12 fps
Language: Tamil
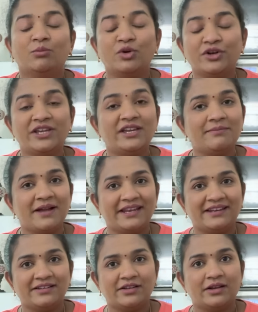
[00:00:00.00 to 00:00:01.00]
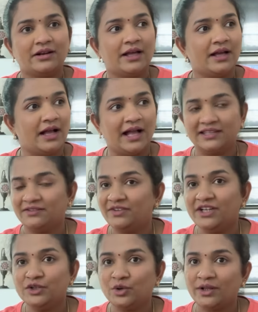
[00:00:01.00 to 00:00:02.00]
முக்கியமாக என்ன தெரியுங்களா அந்த
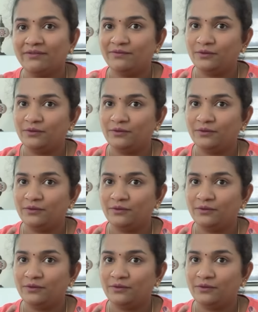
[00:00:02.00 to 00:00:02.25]
வீட்டோட